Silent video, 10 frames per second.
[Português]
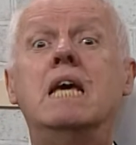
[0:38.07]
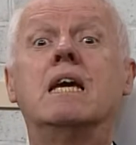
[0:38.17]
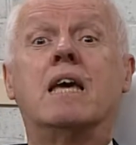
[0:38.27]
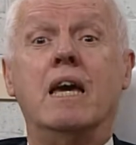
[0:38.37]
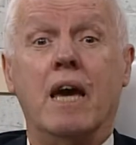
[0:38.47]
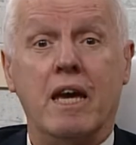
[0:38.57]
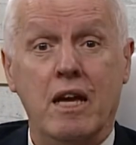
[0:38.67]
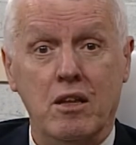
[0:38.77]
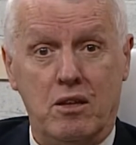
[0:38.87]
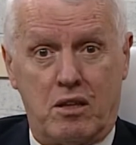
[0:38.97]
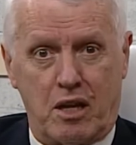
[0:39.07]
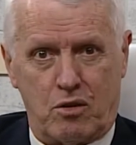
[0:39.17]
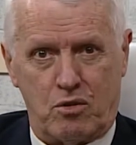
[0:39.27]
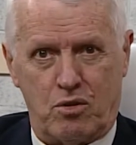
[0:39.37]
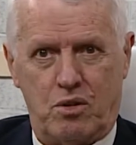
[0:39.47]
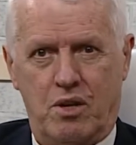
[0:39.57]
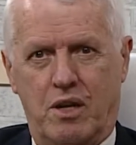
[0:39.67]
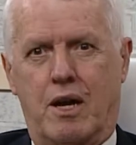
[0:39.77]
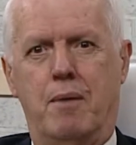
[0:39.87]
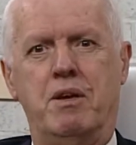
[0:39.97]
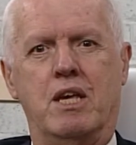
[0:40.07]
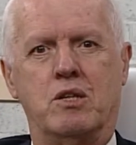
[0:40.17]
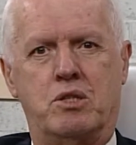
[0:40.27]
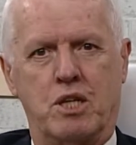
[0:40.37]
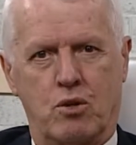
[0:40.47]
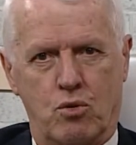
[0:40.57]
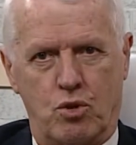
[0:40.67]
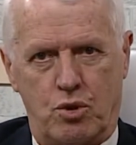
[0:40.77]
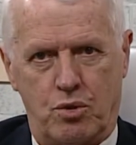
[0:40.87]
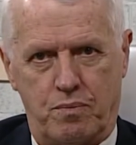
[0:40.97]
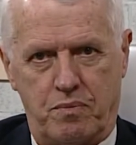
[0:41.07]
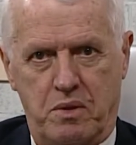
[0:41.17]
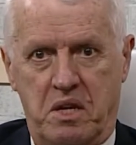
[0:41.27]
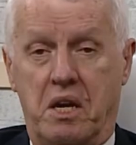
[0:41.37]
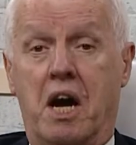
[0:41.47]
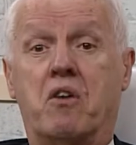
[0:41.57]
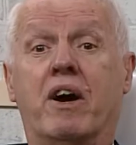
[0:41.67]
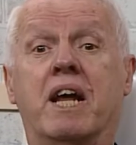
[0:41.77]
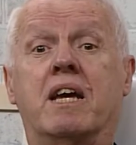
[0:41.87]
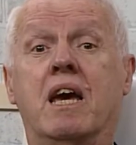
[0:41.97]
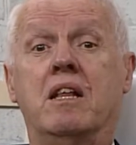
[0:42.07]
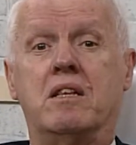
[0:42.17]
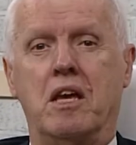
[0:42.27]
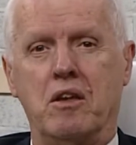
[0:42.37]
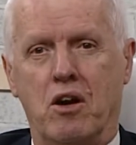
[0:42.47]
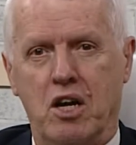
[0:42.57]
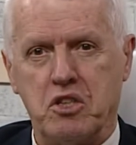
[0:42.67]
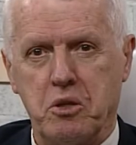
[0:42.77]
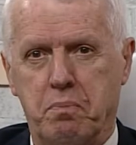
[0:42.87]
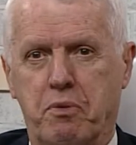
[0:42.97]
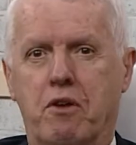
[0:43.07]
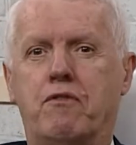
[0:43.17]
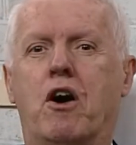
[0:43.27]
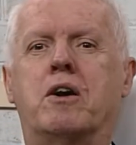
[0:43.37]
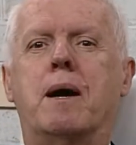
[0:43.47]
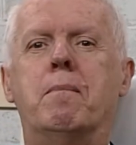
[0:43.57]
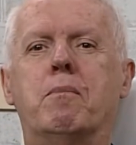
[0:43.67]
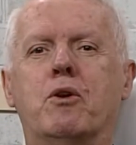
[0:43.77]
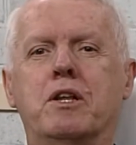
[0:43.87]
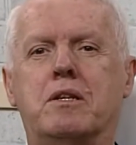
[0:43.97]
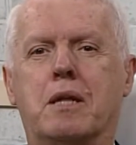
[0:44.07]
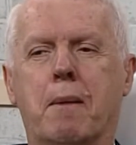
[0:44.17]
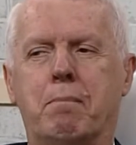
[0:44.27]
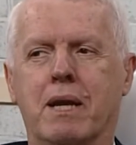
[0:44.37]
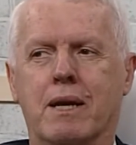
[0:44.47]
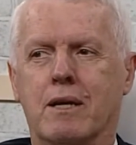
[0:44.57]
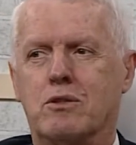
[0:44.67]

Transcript: Quem é íntegro caminha seguro. Agora, quem tem ódio provoca muita briga.